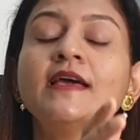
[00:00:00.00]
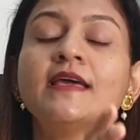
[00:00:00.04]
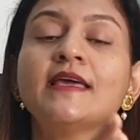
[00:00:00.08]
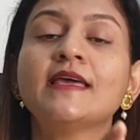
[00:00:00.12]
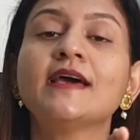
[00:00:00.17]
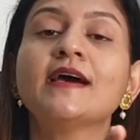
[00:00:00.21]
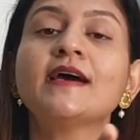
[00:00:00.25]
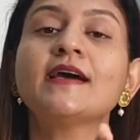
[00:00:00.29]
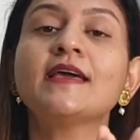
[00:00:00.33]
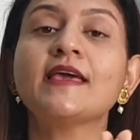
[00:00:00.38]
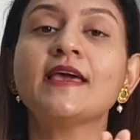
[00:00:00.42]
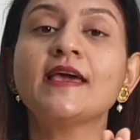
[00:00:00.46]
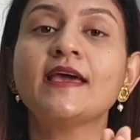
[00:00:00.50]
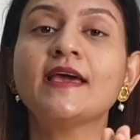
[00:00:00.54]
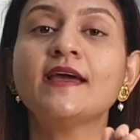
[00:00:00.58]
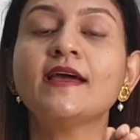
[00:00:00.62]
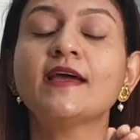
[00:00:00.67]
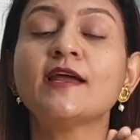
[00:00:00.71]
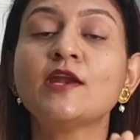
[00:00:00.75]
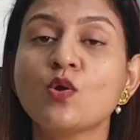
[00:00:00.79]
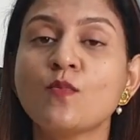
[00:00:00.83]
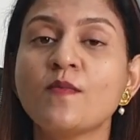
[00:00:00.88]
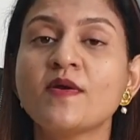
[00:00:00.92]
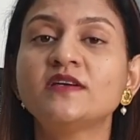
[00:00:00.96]
क्या ये
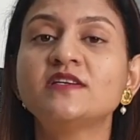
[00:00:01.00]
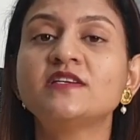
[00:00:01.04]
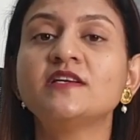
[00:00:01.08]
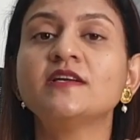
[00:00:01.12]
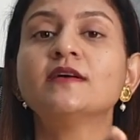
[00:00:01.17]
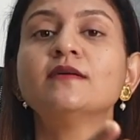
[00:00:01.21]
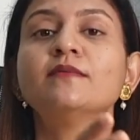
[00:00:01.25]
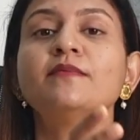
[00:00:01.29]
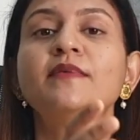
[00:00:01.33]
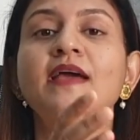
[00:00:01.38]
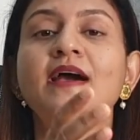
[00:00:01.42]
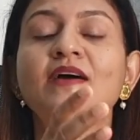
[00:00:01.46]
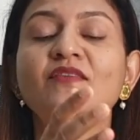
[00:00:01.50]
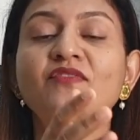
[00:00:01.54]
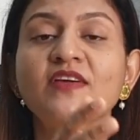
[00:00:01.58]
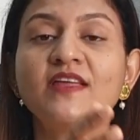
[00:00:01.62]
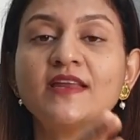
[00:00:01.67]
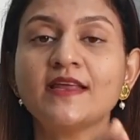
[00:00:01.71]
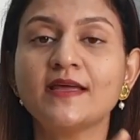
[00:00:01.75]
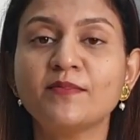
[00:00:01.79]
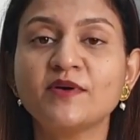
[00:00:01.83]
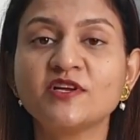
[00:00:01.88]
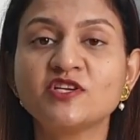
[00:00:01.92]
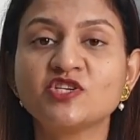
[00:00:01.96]
एंडोमेट्रियम या फिर
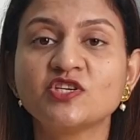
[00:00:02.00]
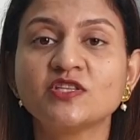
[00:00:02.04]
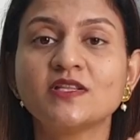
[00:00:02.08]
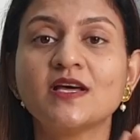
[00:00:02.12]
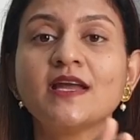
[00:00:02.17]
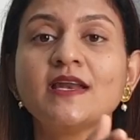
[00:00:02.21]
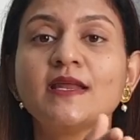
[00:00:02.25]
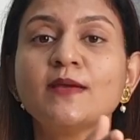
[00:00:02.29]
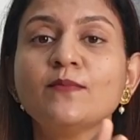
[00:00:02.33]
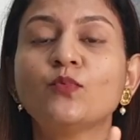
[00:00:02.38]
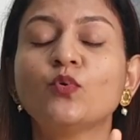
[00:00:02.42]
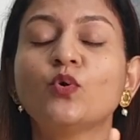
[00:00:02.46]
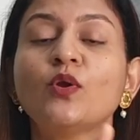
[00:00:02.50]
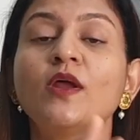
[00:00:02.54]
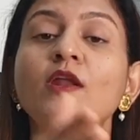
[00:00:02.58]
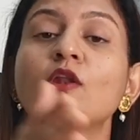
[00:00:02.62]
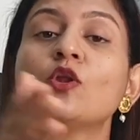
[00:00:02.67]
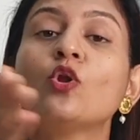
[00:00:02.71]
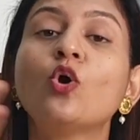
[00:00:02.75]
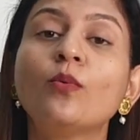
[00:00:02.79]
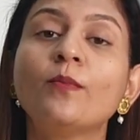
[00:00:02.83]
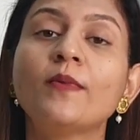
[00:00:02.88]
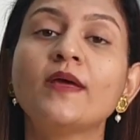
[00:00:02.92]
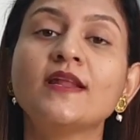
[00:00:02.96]
ये बच्चेदानी पूरे
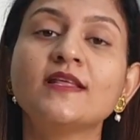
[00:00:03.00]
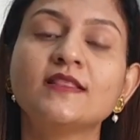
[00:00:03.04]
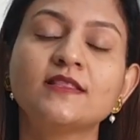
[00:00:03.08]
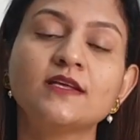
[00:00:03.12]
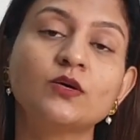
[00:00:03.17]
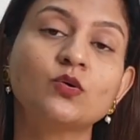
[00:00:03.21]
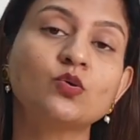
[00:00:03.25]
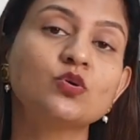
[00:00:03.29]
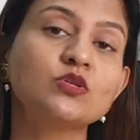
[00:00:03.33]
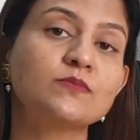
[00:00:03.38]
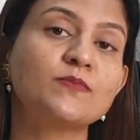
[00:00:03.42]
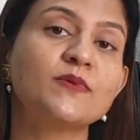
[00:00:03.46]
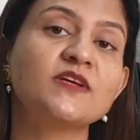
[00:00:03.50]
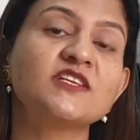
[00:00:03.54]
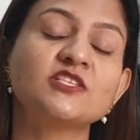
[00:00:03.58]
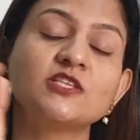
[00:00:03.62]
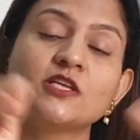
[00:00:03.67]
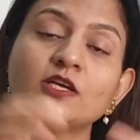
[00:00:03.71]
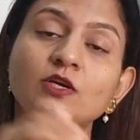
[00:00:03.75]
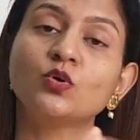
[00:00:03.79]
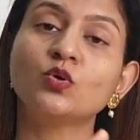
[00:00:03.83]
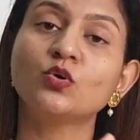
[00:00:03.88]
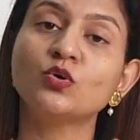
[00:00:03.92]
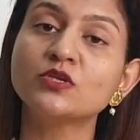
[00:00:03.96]
नौ महीने तक उस बच्चे
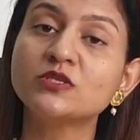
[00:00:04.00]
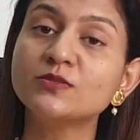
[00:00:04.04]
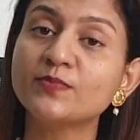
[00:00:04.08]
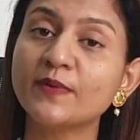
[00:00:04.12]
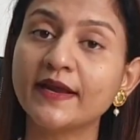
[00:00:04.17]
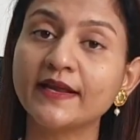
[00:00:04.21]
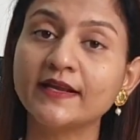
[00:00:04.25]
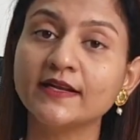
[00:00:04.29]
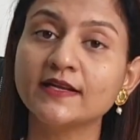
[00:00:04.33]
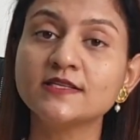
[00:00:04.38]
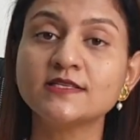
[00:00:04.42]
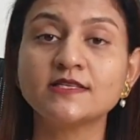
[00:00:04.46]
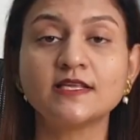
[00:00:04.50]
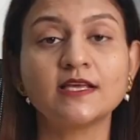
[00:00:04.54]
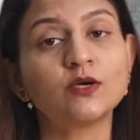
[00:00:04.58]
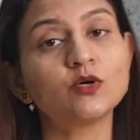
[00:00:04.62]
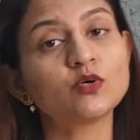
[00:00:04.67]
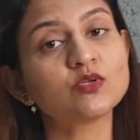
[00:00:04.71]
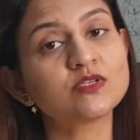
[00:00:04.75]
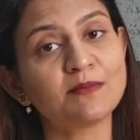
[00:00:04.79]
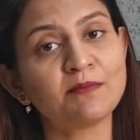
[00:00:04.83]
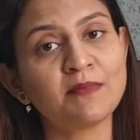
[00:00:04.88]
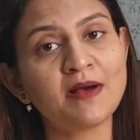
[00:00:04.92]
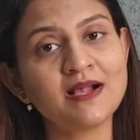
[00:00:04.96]
को उस प्रेगनेंसी को
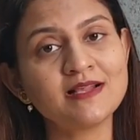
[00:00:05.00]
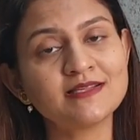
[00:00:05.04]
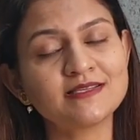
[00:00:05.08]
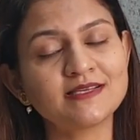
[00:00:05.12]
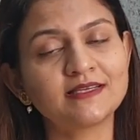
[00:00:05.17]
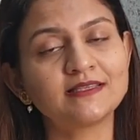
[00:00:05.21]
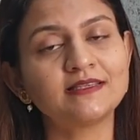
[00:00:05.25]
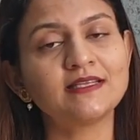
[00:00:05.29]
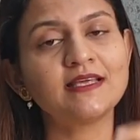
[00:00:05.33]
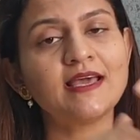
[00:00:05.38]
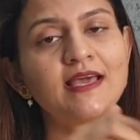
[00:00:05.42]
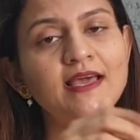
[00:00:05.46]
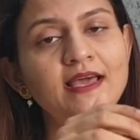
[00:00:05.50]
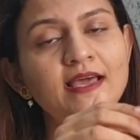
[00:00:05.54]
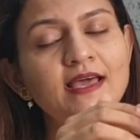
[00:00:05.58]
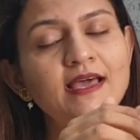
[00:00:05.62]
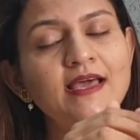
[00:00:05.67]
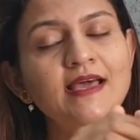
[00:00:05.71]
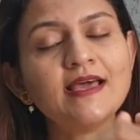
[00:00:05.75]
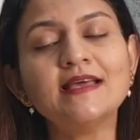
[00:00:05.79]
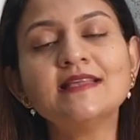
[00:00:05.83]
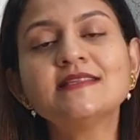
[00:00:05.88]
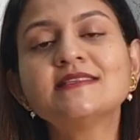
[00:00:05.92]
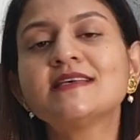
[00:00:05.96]
संभाल सकती है
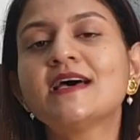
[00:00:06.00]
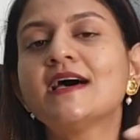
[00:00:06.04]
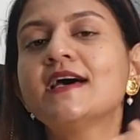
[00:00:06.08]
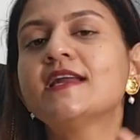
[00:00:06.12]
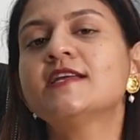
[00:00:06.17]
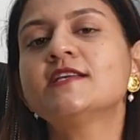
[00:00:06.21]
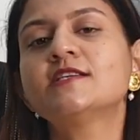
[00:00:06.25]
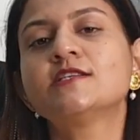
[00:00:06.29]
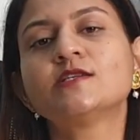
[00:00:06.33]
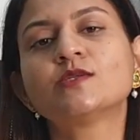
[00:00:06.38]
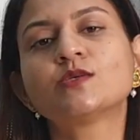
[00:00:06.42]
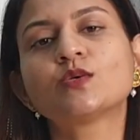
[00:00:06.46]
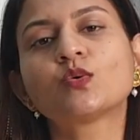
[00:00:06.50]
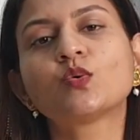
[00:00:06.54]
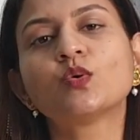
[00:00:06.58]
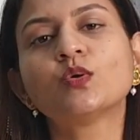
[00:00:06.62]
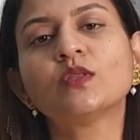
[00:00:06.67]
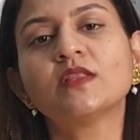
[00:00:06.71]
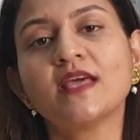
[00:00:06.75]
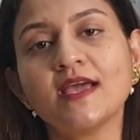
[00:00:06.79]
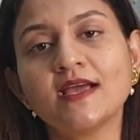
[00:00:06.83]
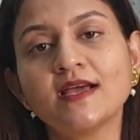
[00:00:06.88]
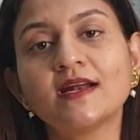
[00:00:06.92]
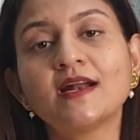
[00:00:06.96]
इन सारी चीज़ों को
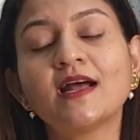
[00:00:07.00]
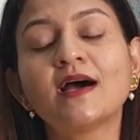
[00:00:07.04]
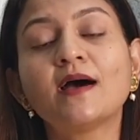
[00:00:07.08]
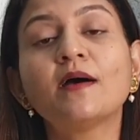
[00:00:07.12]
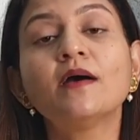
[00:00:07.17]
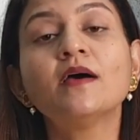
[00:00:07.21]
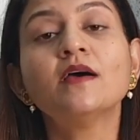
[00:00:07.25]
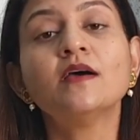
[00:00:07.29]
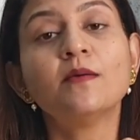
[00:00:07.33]
देखना